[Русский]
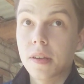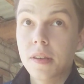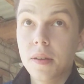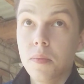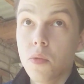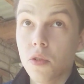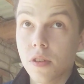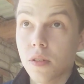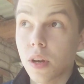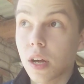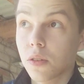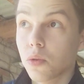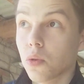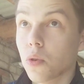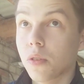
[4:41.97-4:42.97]
химоза,
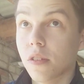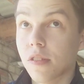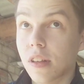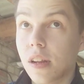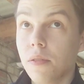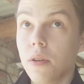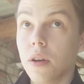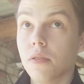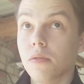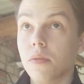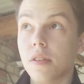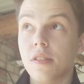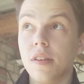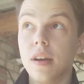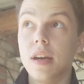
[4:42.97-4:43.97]
которую они заливают
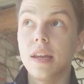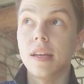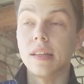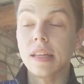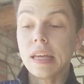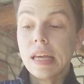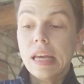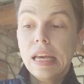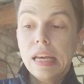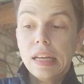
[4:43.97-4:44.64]
свои сигареты.